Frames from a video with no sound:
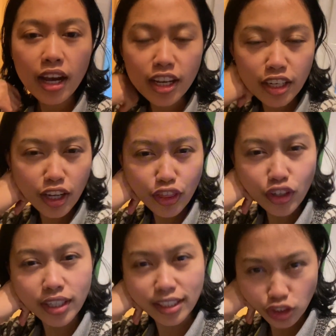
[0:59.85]

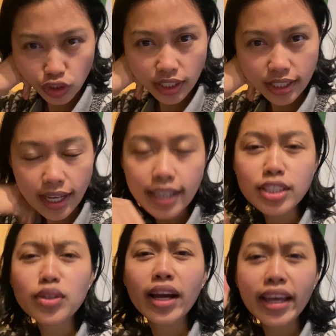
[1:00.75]
Another entry sa
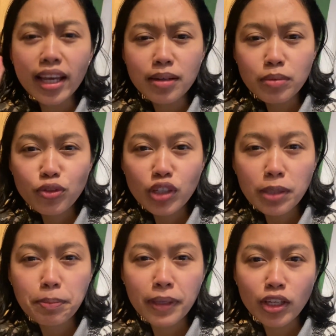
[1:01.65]
atong I am a
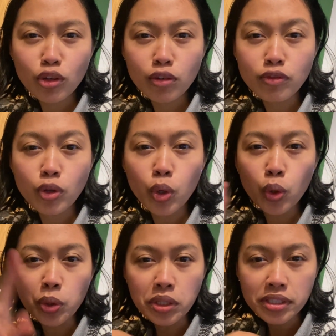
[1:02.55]
Filipino of
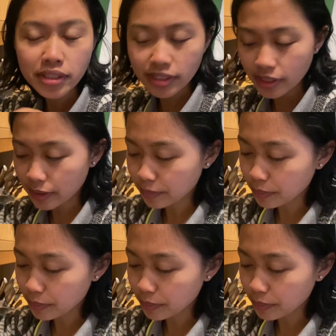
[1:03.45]
course.